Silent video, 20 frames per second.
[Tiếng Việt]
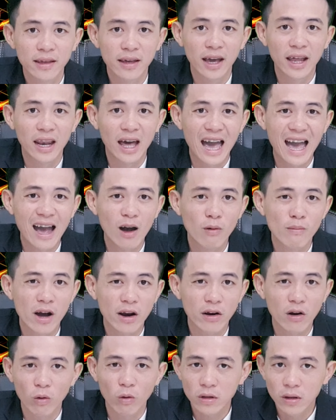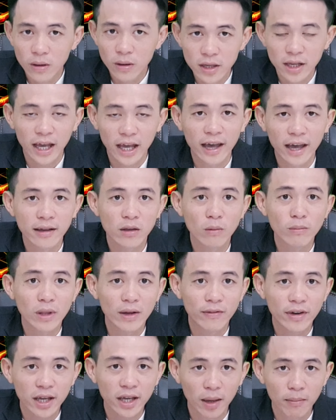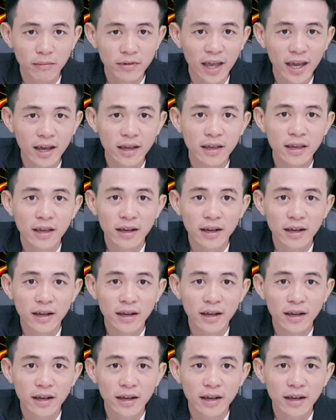hay là ao mật độ thưa gì cả chúng ta phải kiểm soát